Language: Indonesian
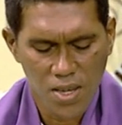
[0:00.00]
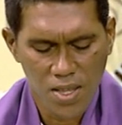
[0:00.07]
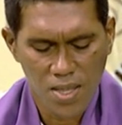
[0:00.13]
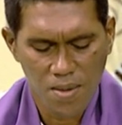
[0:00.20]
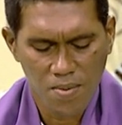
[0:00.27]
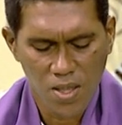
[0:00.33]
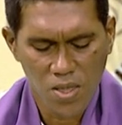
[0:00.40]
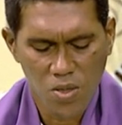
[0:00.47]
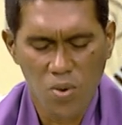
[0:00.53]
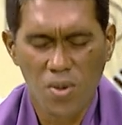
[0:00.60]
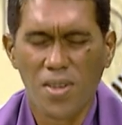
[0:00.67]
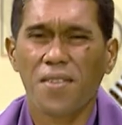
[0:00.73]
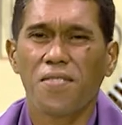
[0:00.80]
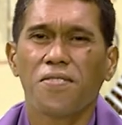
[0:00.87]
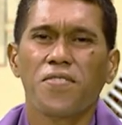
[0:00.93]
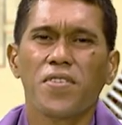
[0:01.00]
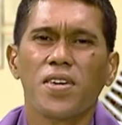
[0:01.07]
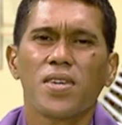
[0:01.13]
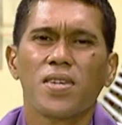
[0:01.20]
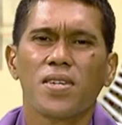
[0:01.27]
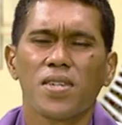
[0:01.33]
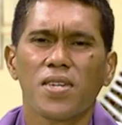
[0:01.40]
ita bato iha
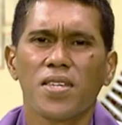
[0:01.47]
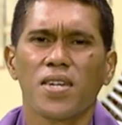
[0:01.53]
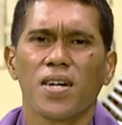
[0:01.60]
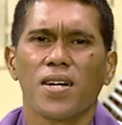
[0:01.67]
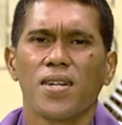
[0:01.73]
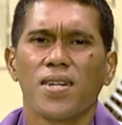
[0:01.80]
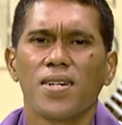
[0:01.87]
fin ida